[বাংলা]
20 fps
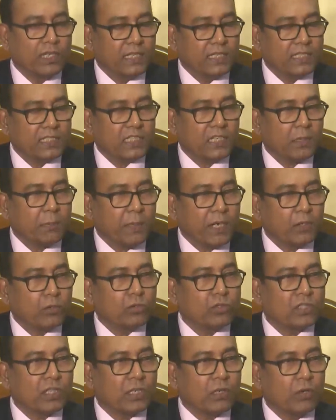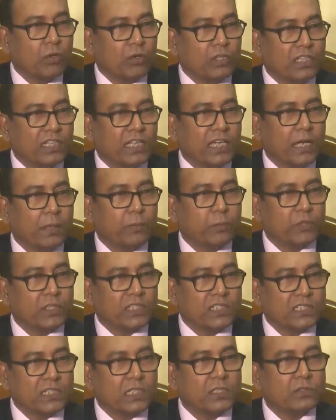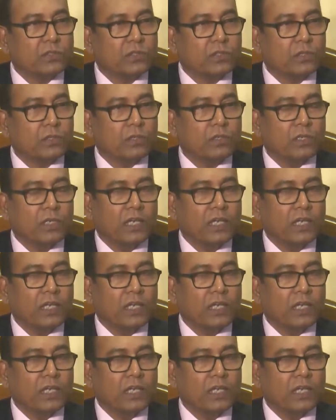এদেশের মানুষের অধিকার প্রতিষ্ঠার জন্য